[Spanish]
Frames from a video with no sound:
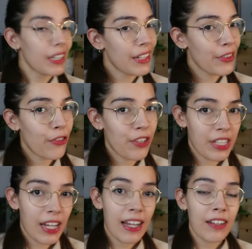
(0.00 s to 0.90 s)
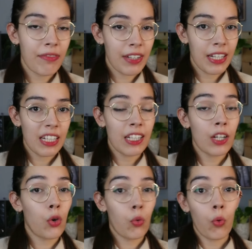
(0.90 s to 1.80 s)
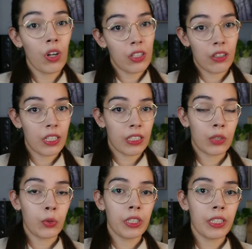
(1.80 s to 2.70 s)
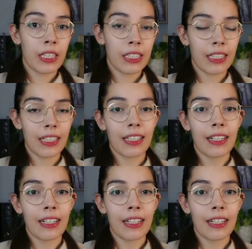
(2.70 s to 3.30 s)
Entonces, al final, ¿cuáles son las casuísticas que